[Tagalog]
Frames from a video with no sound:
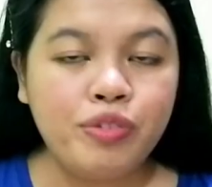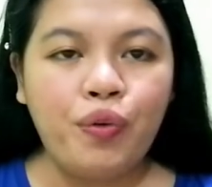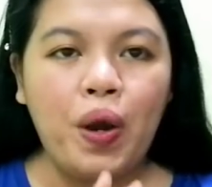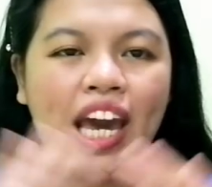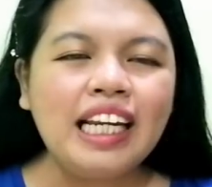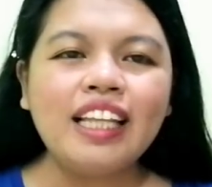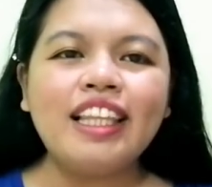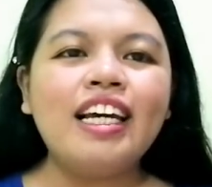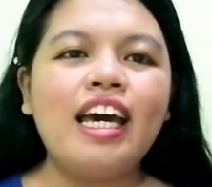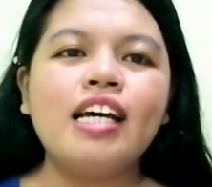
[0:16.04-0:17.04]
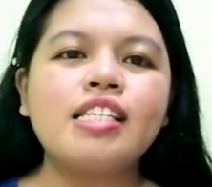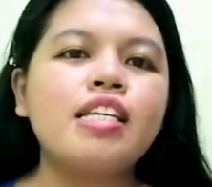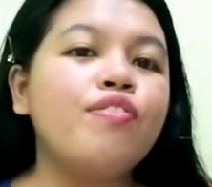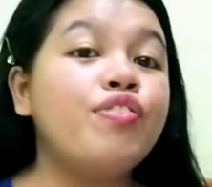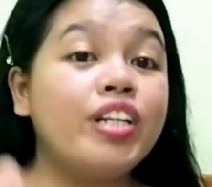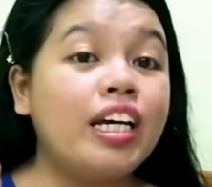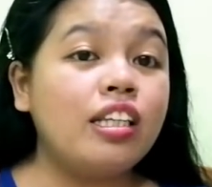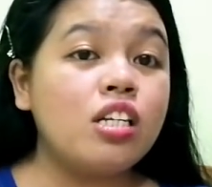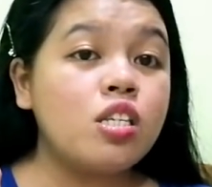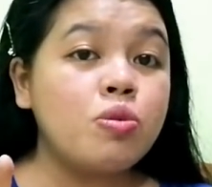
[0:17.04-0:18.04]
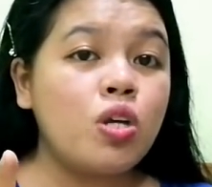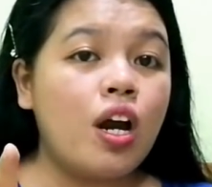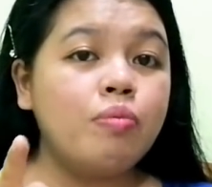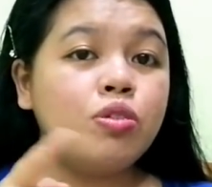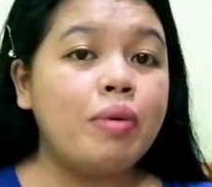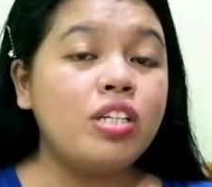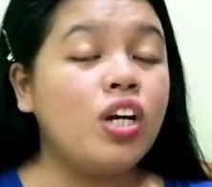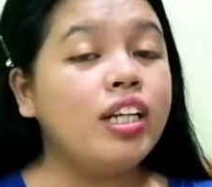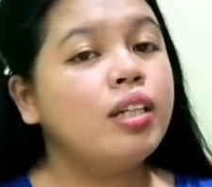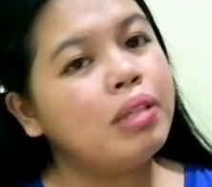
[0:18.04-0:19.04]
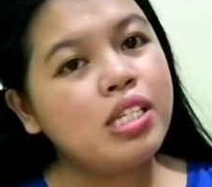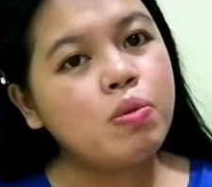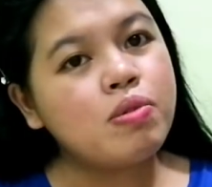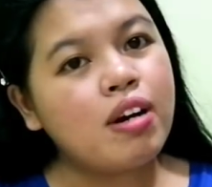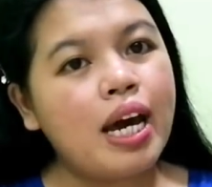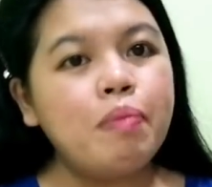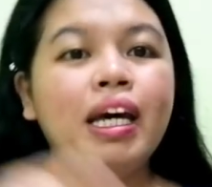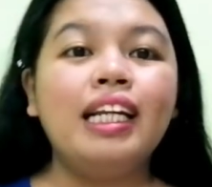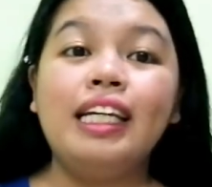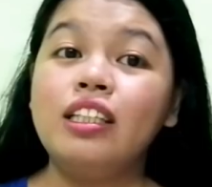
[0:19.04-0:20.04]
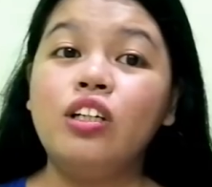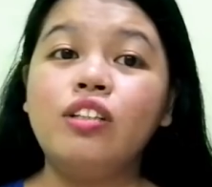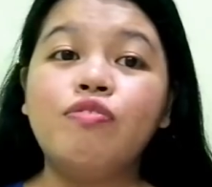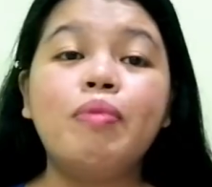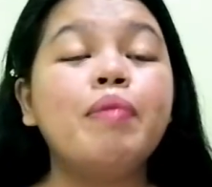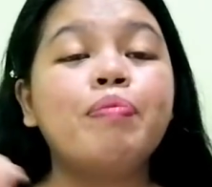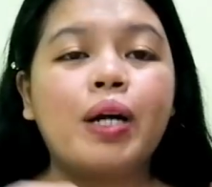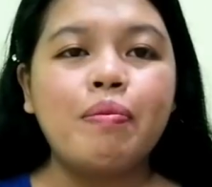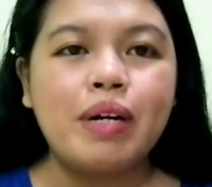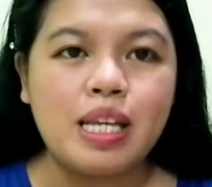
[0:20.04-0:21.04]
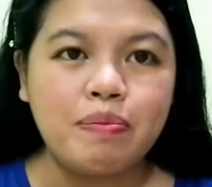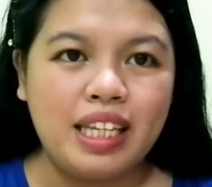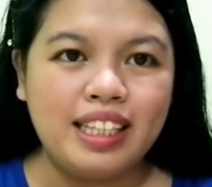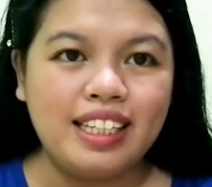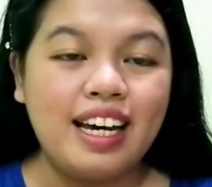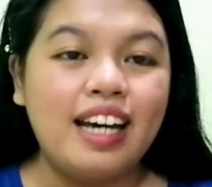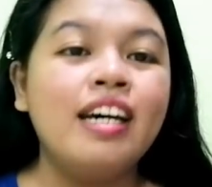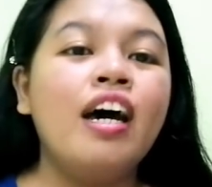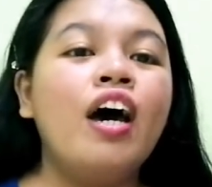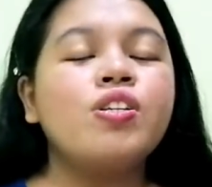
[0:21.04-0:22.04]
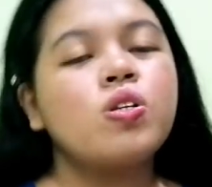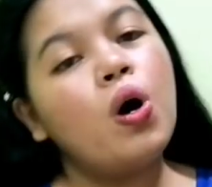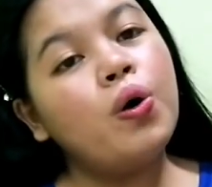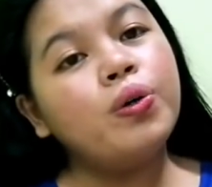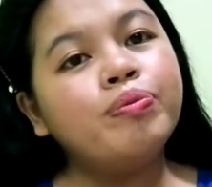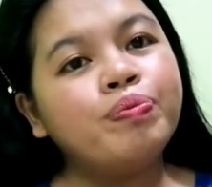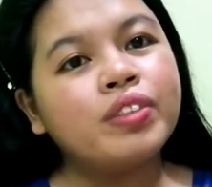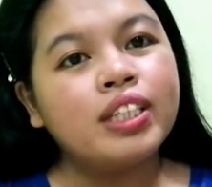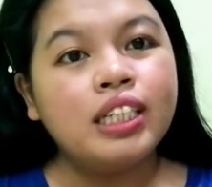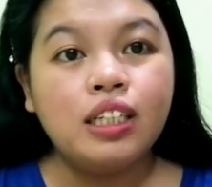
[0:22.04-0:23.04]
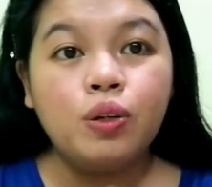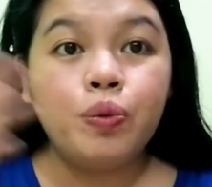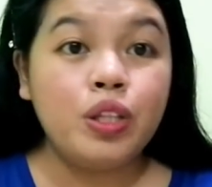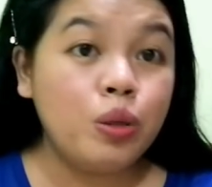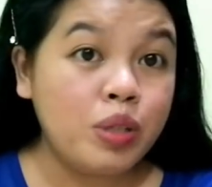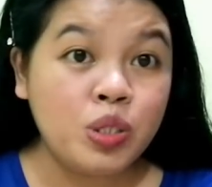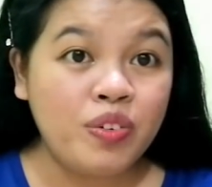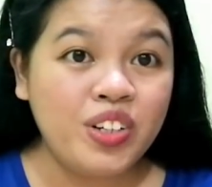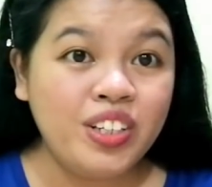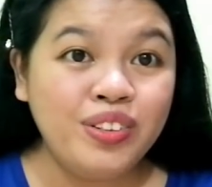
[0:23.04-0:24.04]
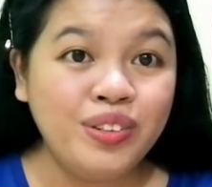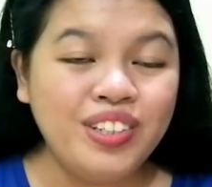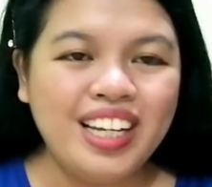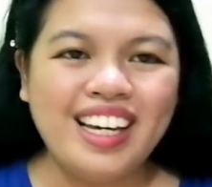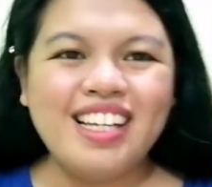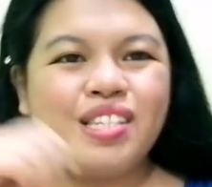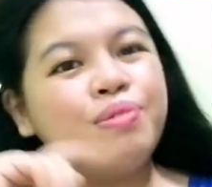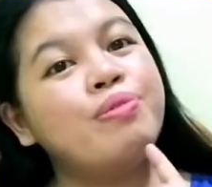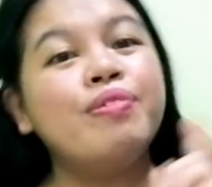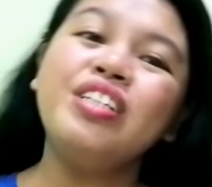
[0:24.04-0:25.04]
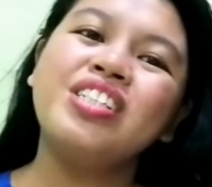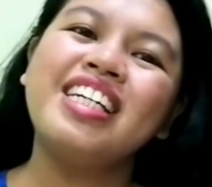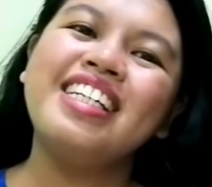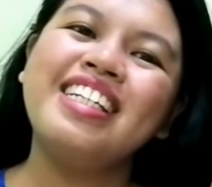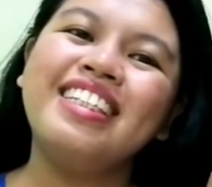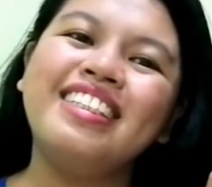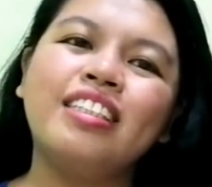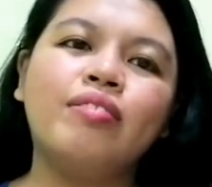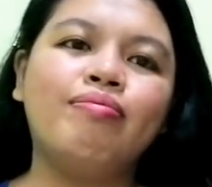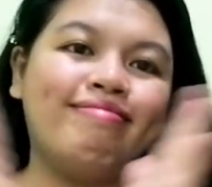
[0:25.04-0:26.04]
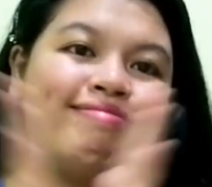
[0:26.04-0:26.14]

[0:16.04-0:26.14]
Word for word: For anything else, if you're not yet subscribed to my channel, please subscribe and hit the notif bell para mas updated ka. So, without much further ado, let's watch this!